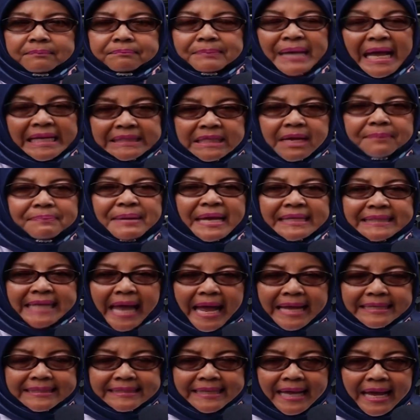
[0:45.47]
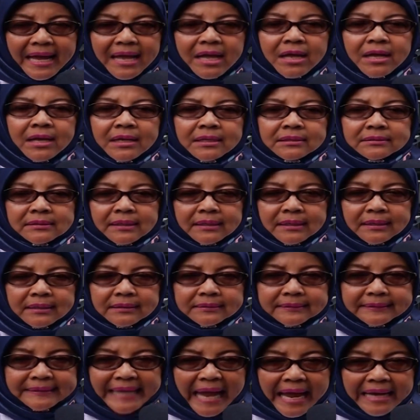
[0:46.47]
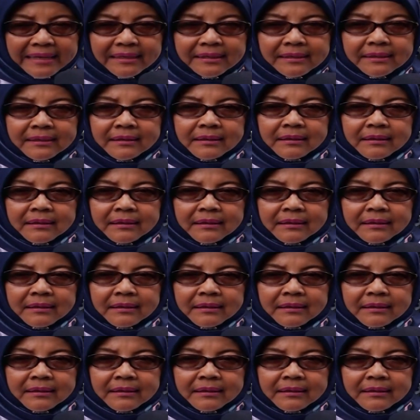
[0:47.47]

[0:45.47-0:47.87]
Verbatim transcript: biasa-biasa uh, aja uh, dan